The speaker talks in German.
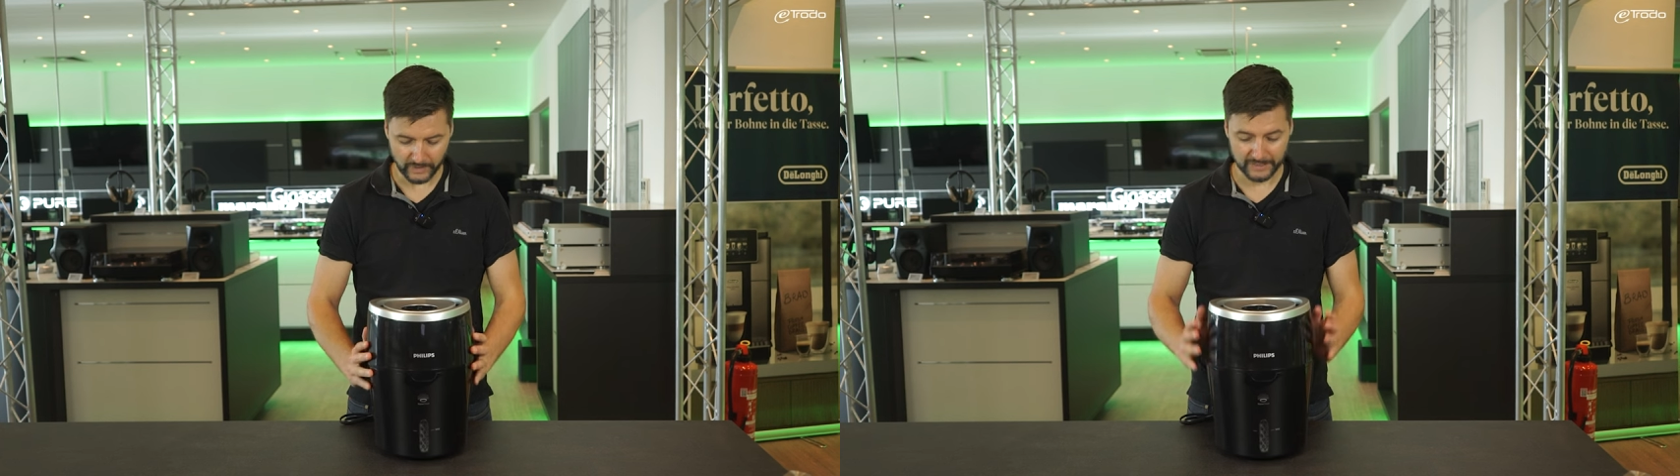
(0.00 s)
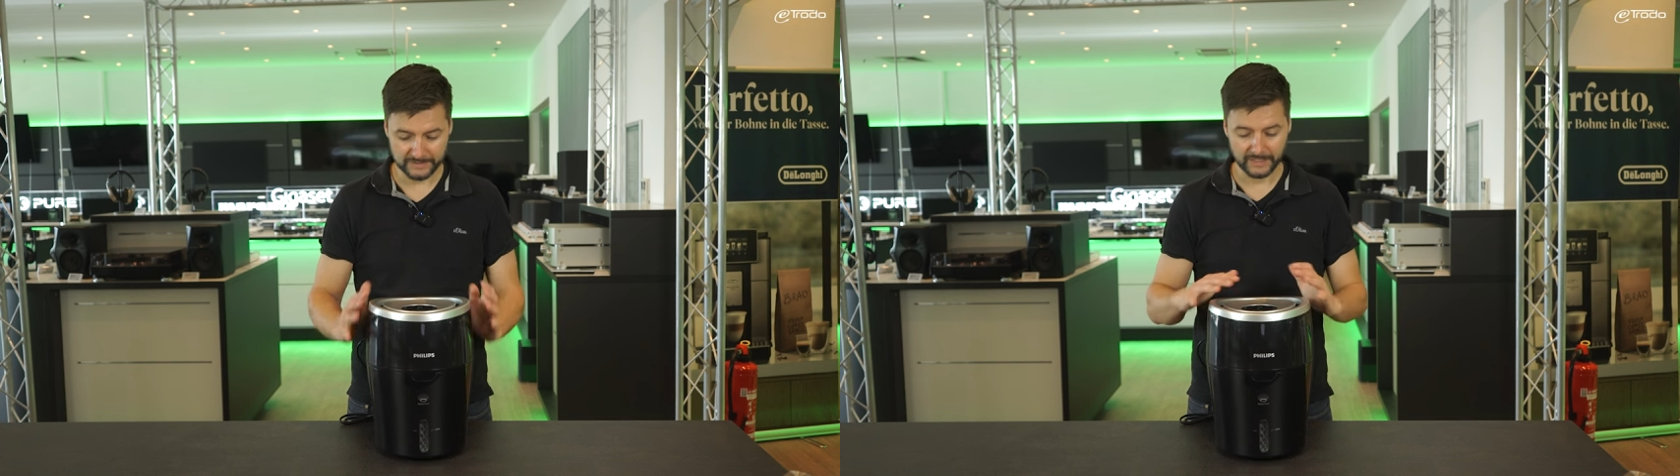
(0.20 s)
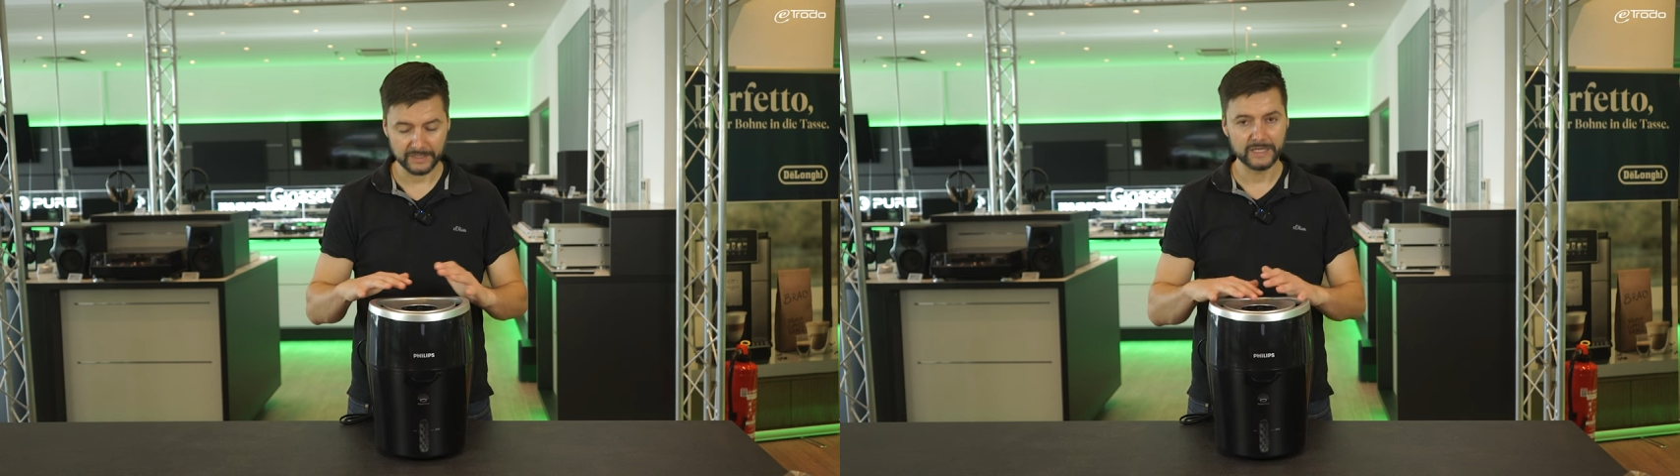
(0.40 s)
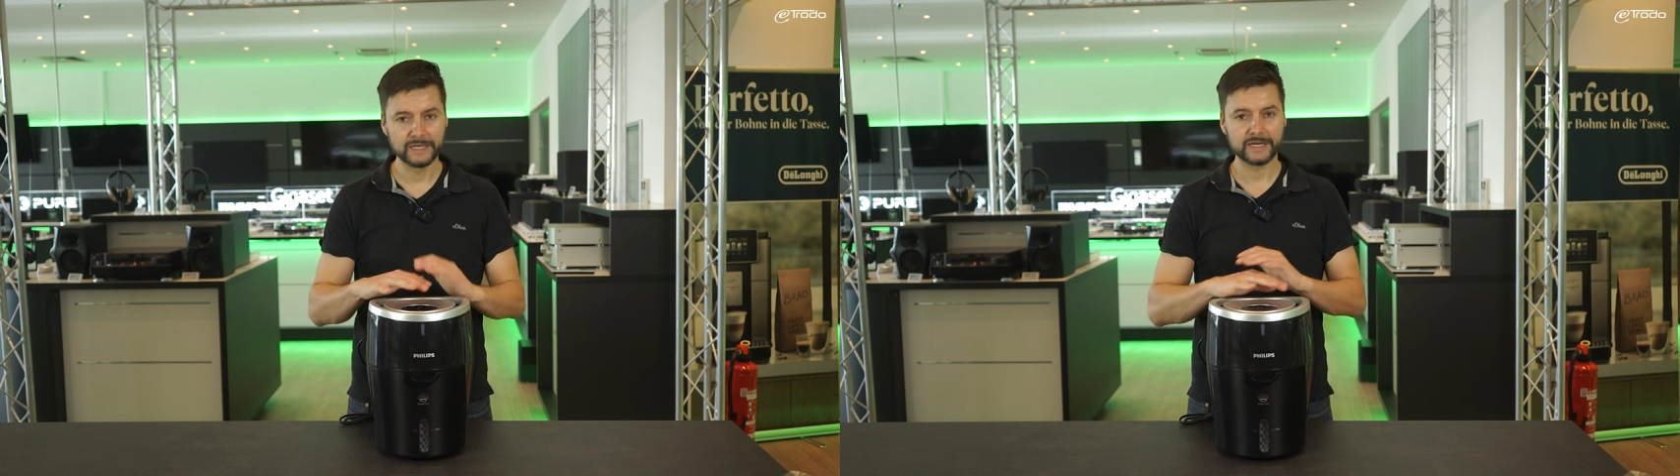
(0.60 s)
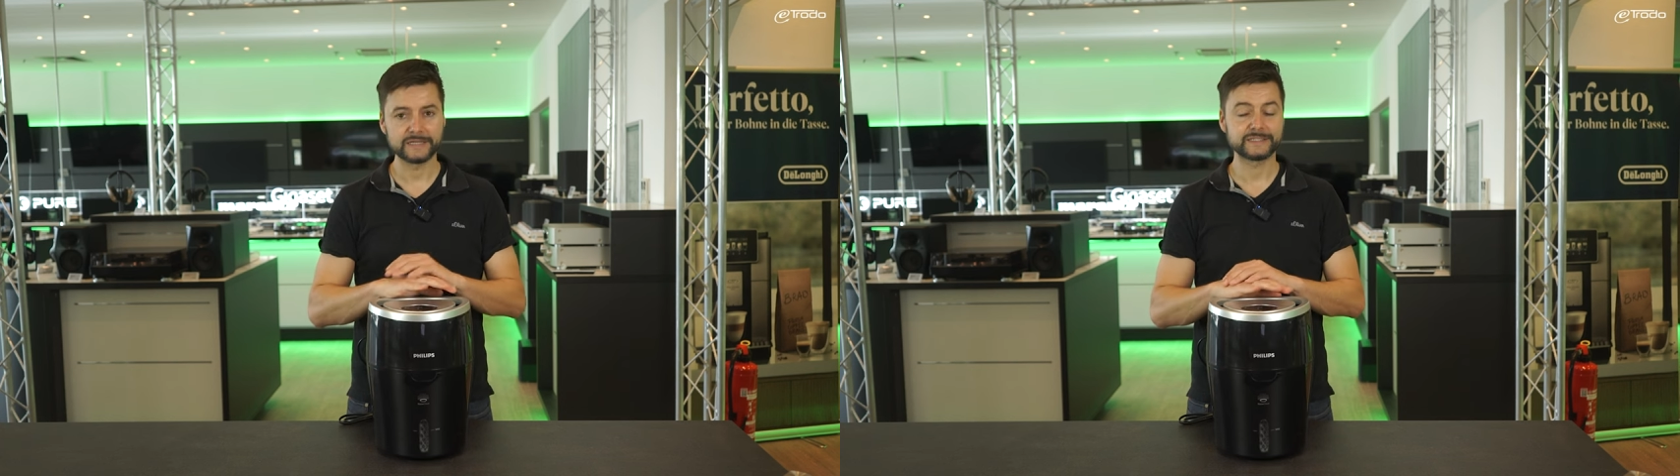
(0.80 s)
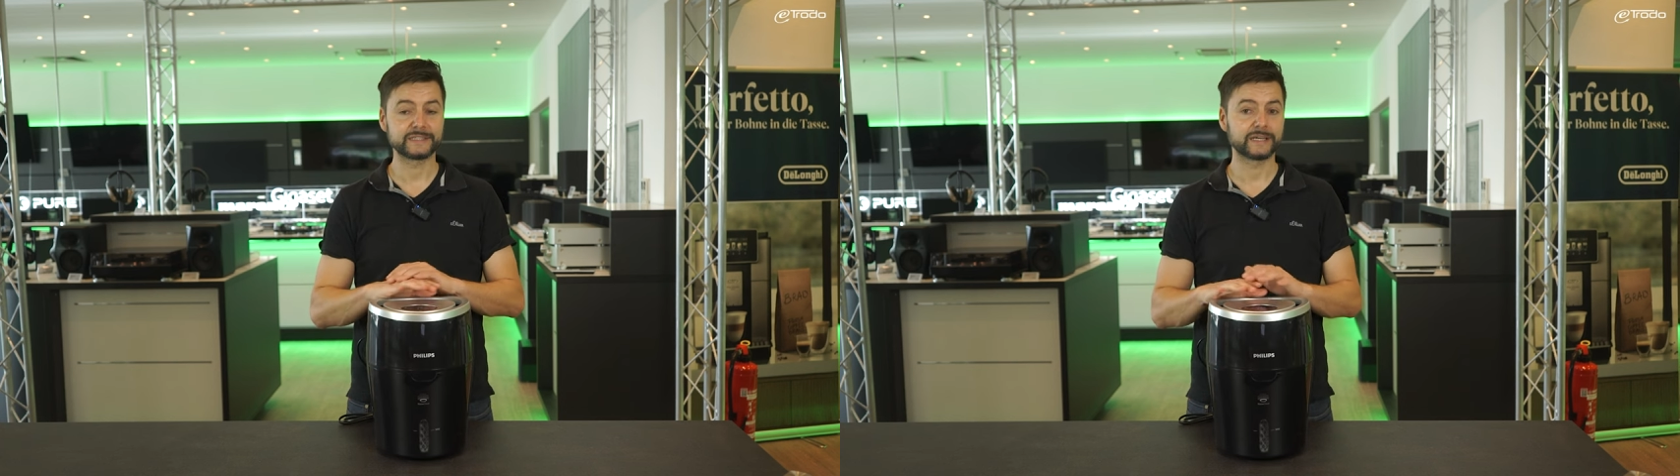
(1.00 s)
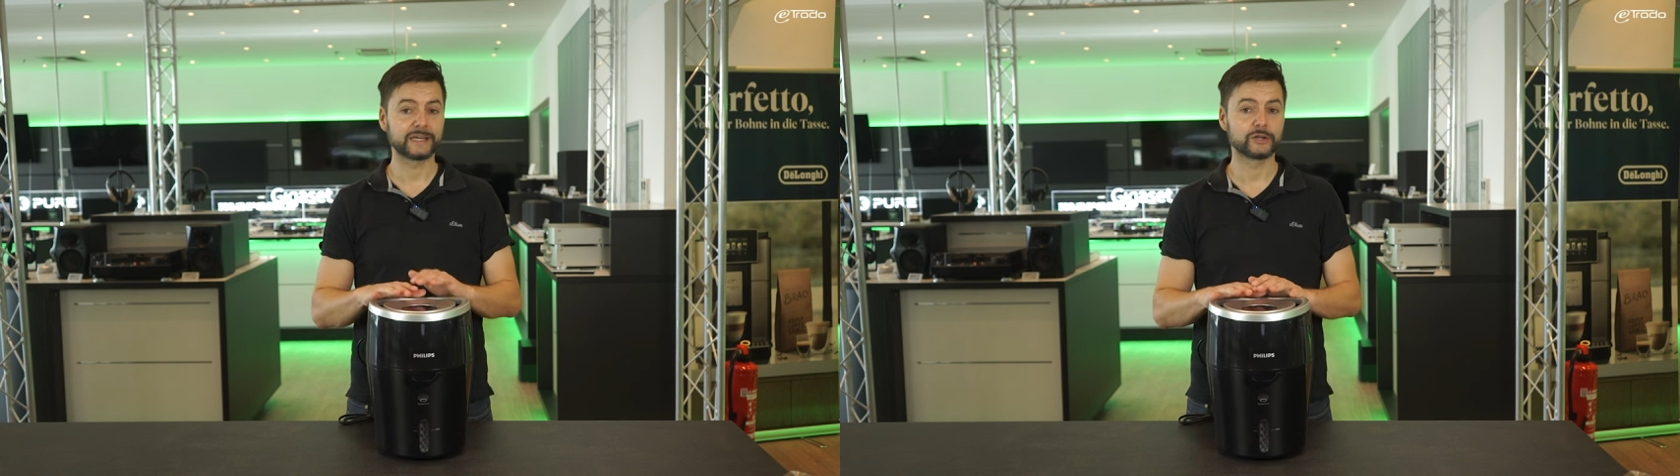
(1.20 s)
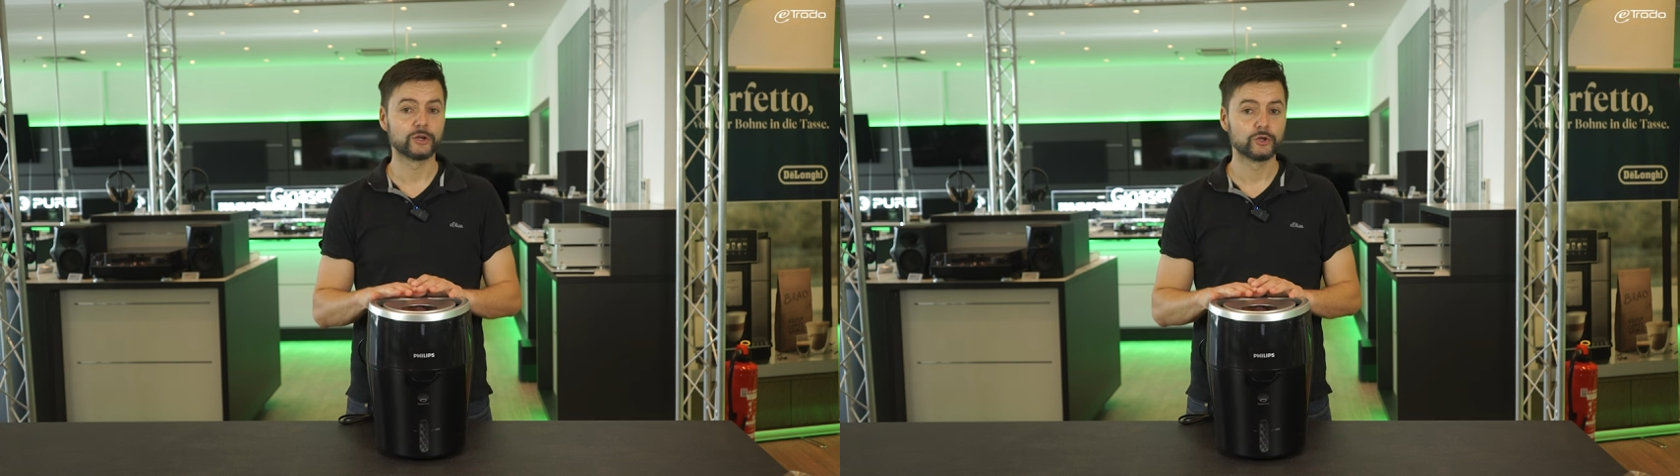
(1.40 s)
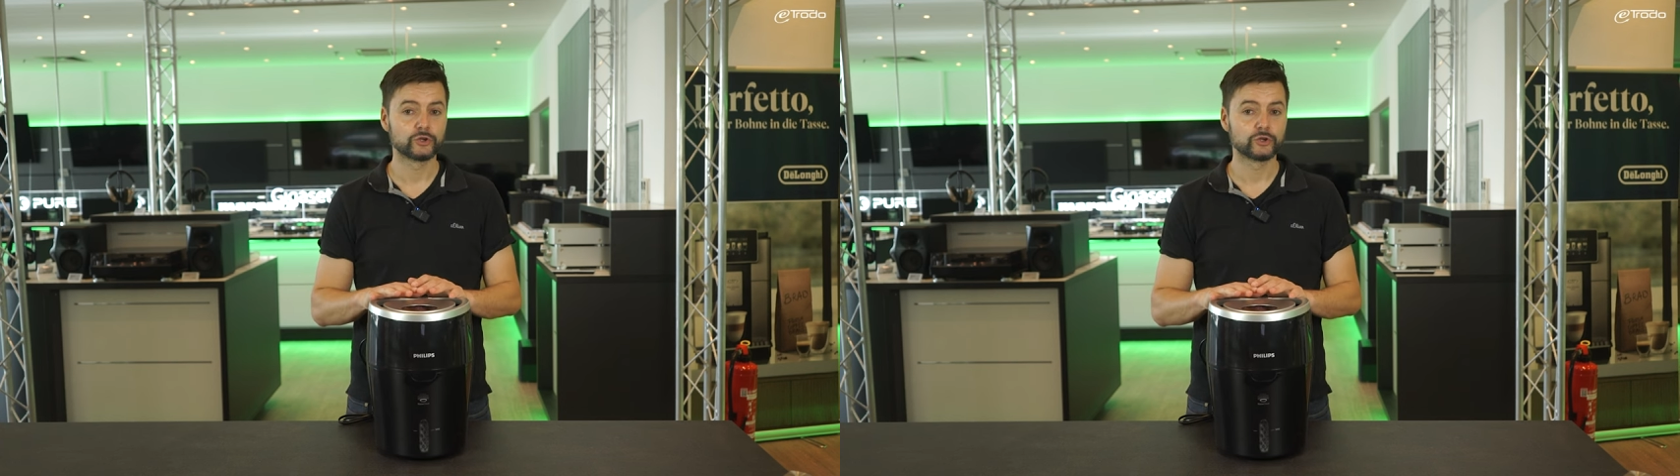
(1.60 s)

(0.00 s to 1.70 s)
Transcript: hat einen recht geringen